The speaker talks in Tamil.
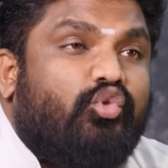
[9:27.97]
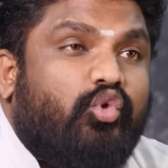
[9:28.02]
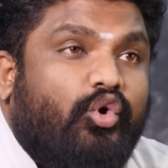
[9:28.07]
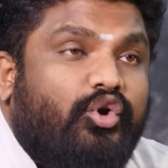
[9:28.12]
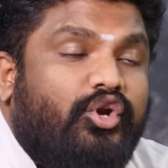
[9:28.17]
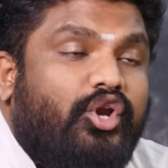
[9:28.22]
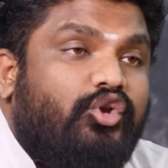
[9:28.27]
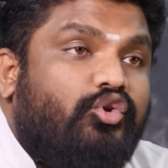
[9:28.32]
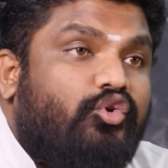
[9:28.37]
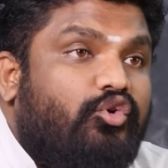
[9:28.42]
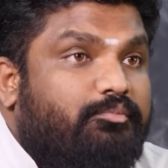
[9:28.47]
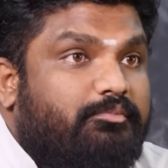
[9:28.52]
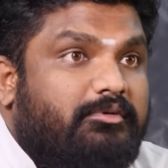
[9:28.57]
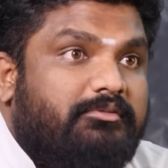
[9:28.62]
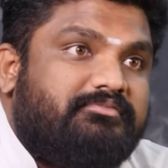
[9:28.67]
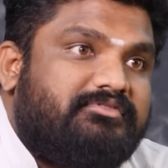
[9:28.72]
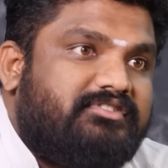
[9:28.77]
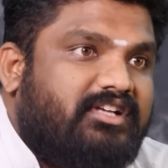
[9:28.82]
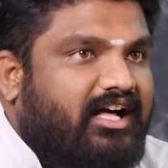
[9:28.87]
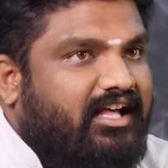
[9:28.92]

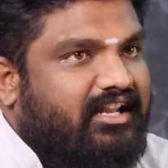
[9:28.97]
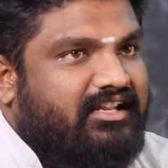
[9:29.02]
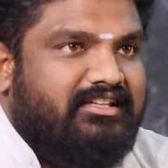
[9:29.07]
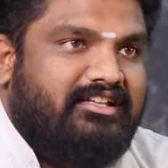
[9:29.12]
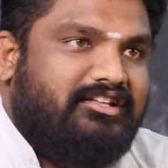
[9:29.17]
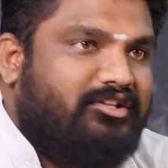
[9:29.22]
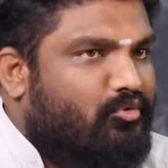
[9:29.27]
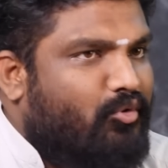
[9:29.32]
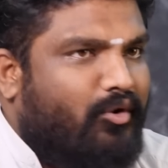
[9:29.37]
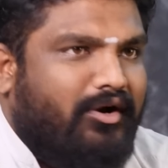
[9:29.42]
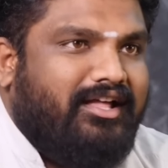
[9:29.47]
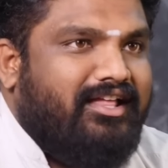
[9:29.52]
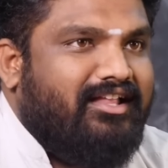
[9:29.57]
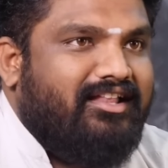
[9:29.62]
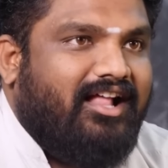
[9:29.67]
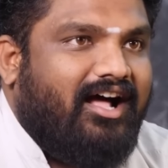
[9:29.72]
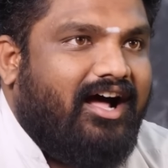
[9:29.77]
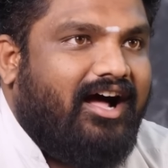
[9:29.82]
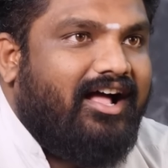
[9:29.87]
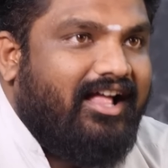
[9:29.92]
தொழில்நுட்பம் சார்ந்தது ஓகே
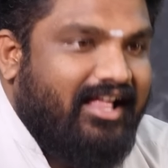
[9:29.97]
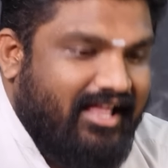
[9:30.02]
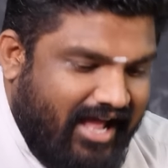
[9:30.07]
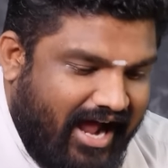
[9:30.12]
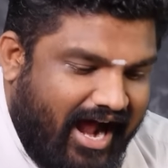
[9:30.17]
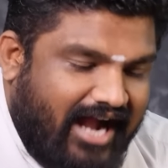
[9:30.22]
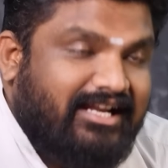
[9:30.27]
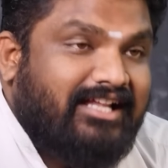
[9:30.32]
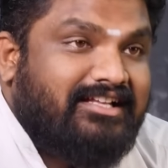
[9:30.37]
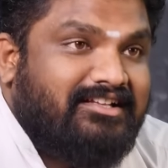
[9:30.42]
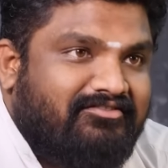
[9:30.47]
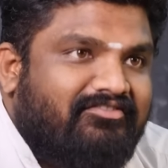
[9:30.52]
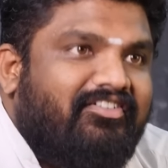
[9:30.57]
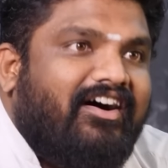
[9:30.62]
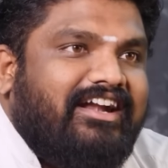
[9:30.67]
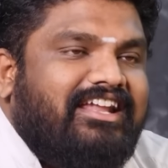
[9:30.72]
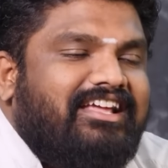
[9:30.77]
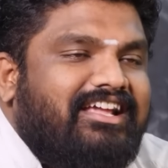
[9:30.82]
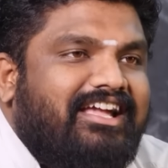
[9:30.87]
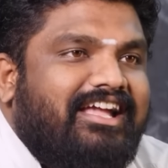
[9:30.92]
தான் ஆனால் அது
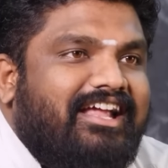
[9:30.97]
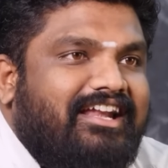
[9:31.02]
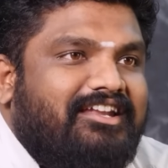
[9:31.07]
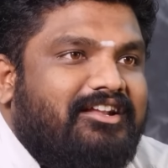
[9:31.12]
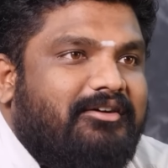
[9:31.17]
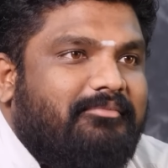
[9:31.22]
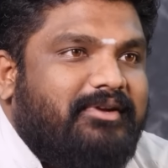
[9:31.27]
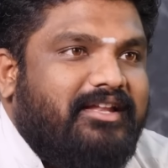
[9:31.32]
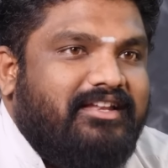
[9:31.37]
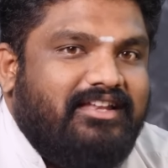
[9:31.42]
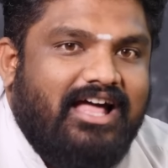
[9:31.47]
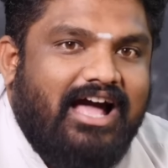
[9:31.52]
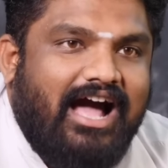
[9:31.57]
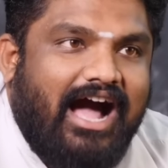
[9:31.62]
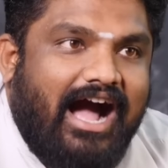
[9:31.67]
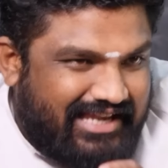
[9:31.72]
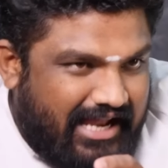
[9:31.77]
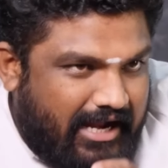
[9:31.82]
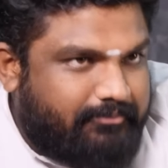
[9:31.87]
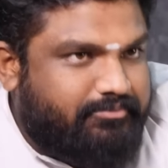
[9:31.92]
வழக்கு என்ன அப்படின்னா
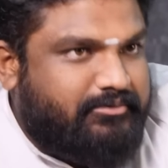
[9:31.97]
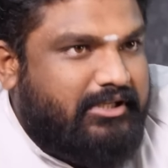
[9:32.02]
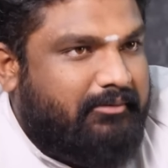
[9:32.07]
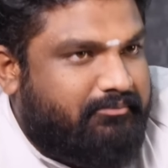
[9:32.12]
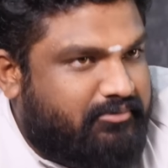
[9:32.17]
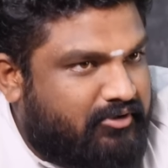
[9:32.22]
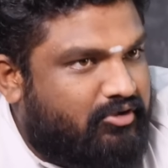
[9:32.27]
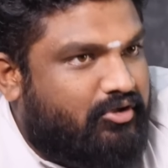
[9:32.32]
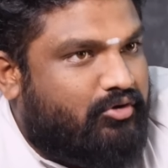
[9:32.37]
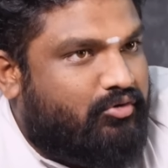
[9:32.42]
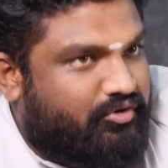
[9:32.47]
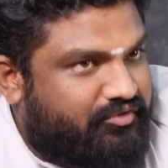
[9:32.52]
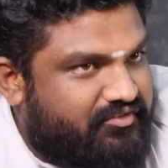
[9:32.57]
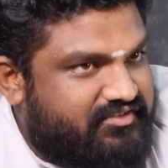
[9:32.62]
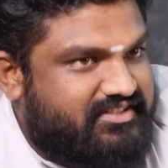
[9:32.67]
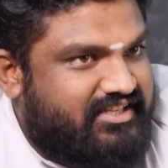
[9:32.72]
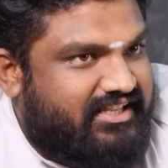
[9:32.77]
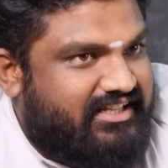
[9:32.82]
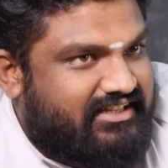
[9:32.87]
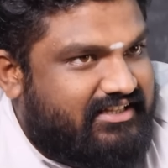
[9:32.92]
லேப்டாப்பில் உள்ள ஒரு
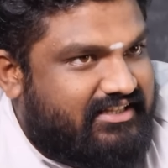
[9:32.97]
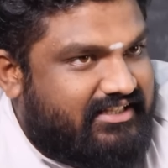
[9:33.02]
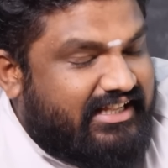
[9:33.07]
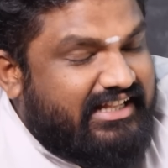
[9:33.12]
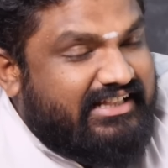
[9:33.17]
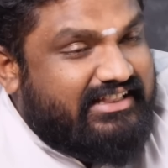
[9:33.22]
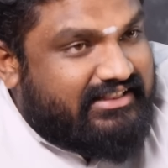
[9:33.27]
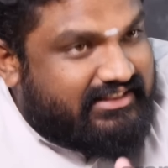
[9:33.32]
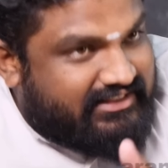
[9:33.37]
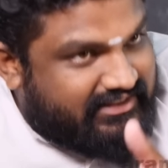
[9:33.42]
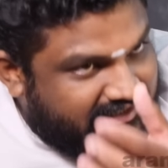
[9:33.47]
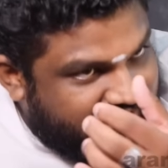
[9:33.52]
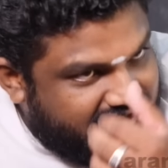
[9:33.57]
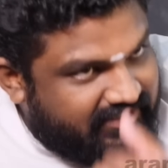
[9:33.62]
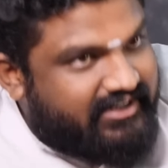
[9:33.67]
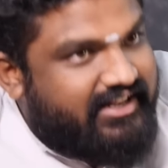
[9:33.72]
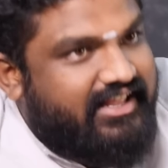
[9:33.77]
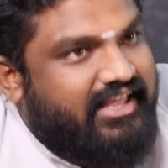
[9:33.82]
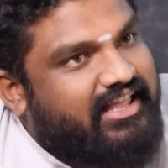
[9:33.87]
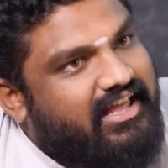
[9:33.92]
விஷயத்த
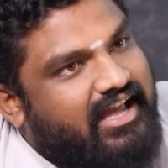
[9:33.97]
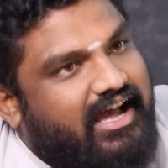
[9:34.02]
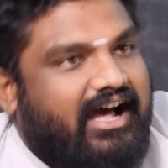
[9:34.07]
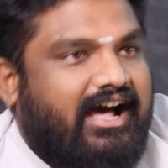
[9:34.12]
திருடி